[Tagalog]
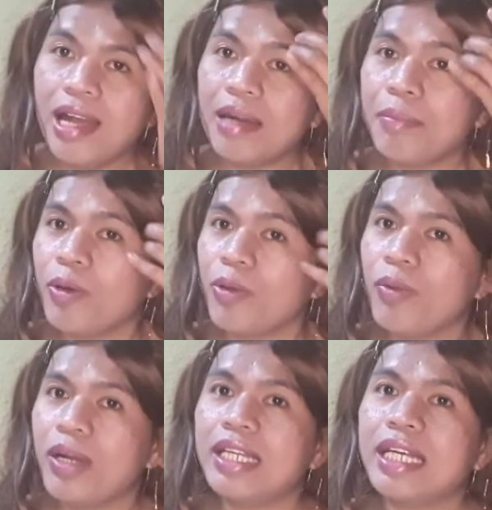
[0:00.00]
Ang
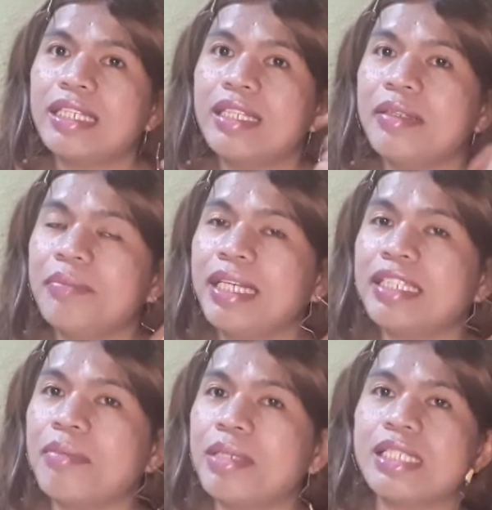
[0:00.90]
makukuha nating
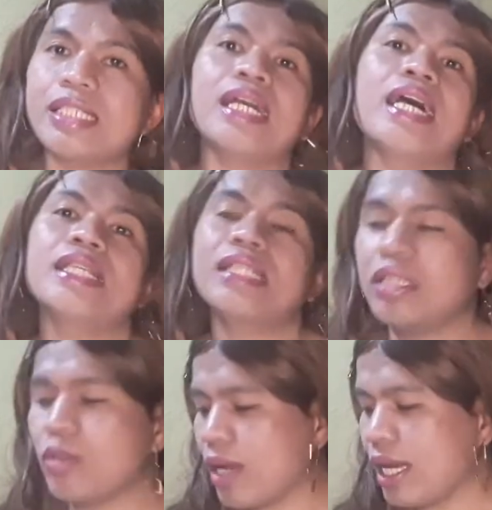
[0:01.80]
vitamins guys,
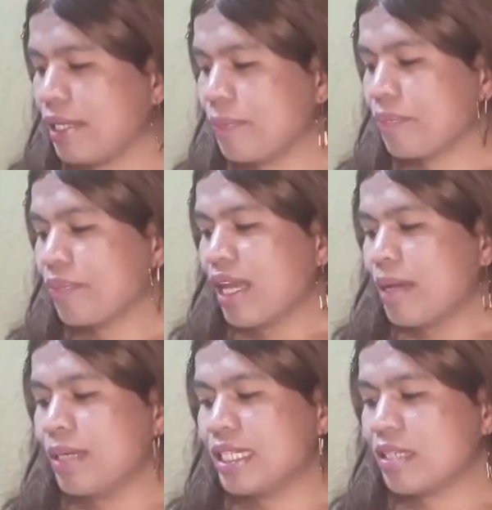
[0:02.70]
ito ay
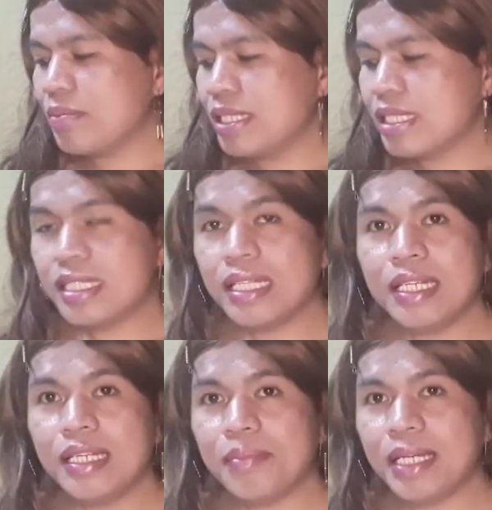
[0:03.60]
vitamin
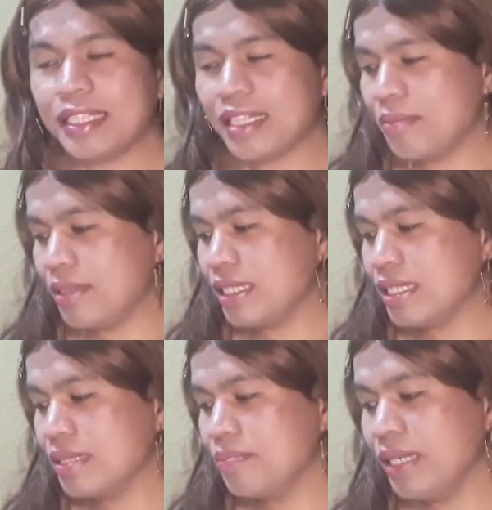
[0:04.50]
C,
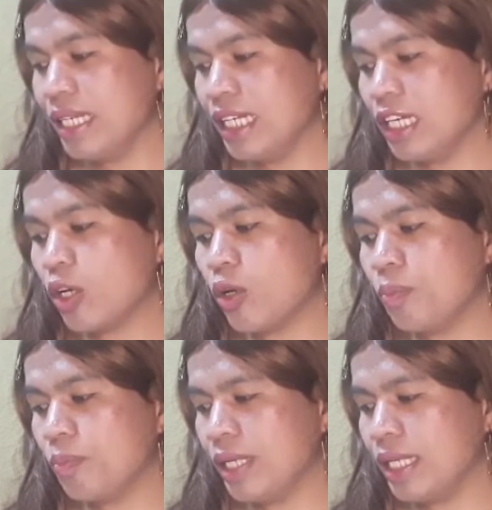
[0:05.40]
vitamin B,
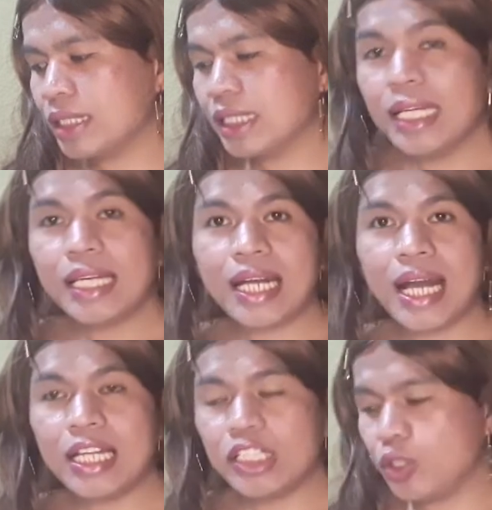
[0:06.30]
complex,
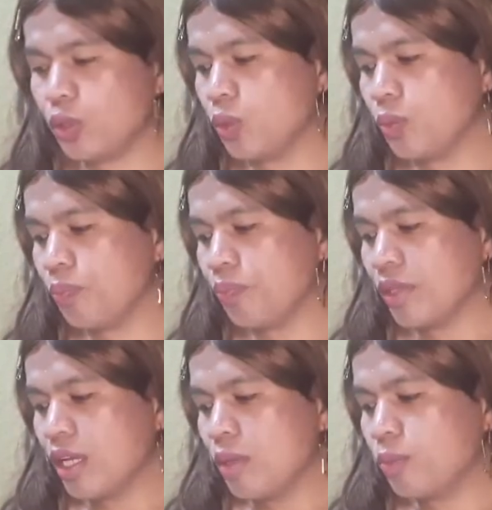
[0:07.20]
calcium,
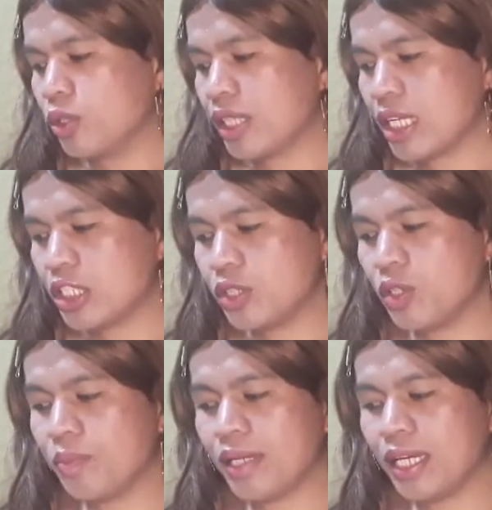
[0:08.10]
potassium,